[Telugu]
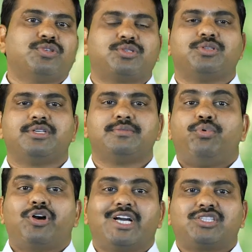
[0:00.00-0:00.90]
వస్తుంది
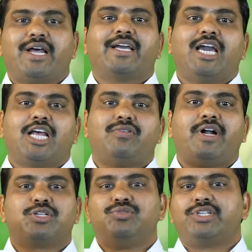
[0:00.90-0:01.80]
పొగ త్రాగే
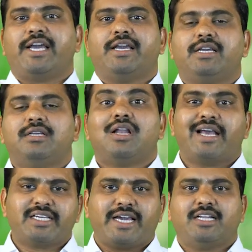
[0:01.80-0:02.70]
అలవాటు ఉంటే
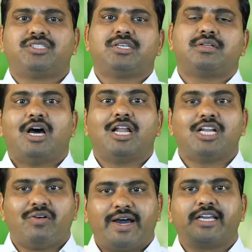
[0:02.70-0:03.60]
లంగ్ క్యాన్సర్
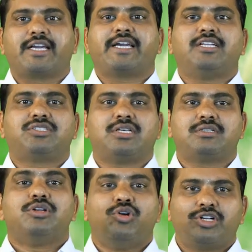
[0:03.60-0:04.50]
అన్నవాహిక క్యాన్సర్
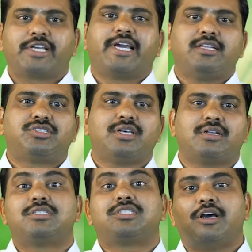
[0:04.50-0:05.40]
నోటి క్యాన్సర్
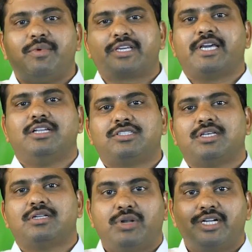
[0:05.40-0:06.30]
స్టమక్
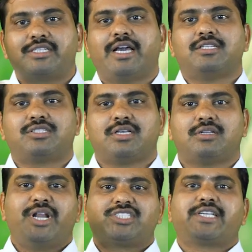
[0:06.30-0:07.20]
క్యాన్సర్ బ్లడ్ క్యాన్సర్
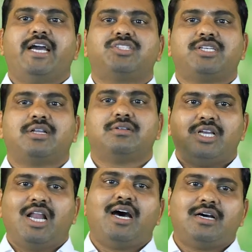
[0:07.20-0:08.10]
బ్రెస్ట్ క్యాన్సర్
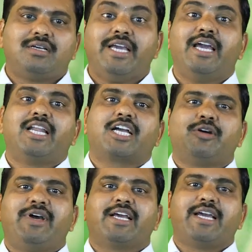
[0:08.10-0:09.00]
ఇలా ఏ
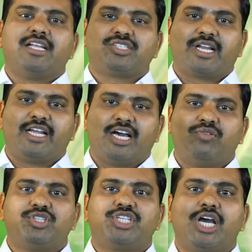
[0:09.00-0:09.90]
రకమైన క్యాన్సర్ అయినా
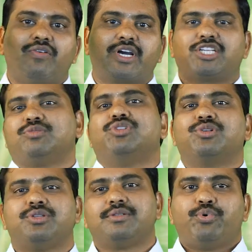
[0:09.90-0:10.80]
వచ్చే అవకాశం
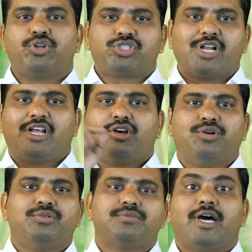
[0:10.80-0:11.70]
ఉంటుంది పురుషులలో
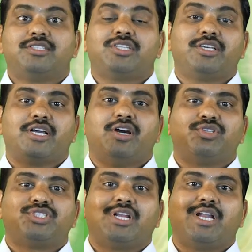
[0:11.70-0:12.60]
అత్యధికంగా
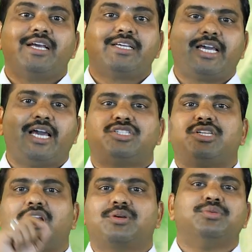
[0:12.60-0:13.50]
వచ్చే లంగ్
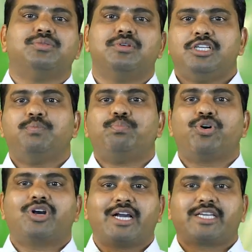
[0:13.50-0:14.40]
క్యాన్సర్లకు ఈ
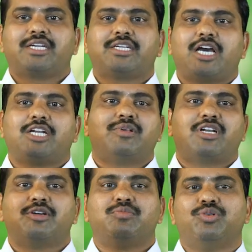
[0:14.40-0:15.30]
పొగాకే కారణం
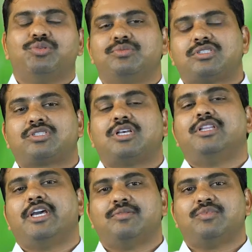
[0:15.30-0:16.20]
అనడంలో
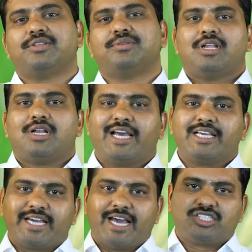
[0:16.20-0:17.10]
సందేహం లేదు
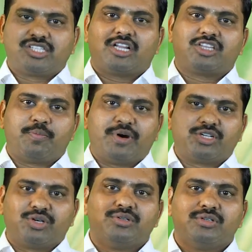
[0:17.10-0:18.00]
లంగ్ క్యాన్సర్లతో
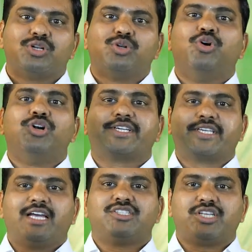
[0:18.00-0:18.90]
పాటు నోటి
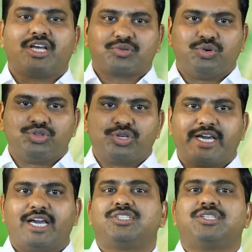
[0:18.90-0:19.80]
క్యాన్సర్ గొంతు
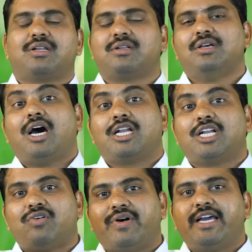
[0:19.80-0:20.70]
క్యాన్సర్
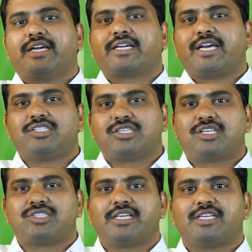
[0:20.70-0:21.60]
అన్నవాహిక
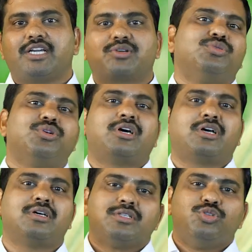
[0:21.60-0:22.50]
క్యాన్సర్ల సంఖ్య కూడా
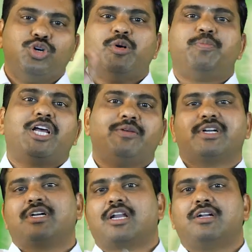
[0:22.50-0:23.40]
ధూమపానమే
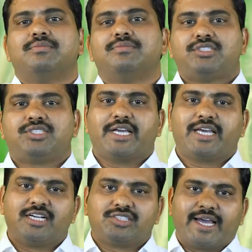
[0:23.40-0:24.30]
కారణం
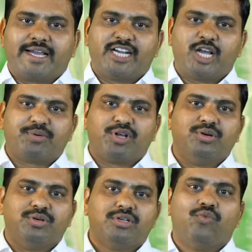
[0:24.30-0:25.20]
సిగరెట్ తాగేటప్పుడు
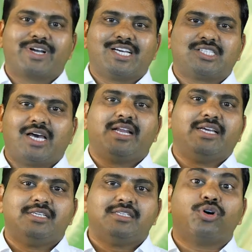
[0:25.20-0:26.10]
ఒకసారి
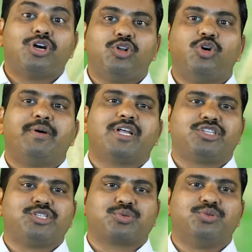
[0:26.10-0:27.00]
పొగ లోపలికి
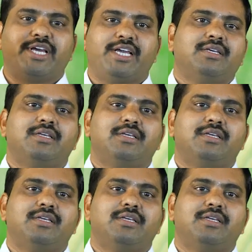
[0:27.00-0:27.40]
తీసుకుంటే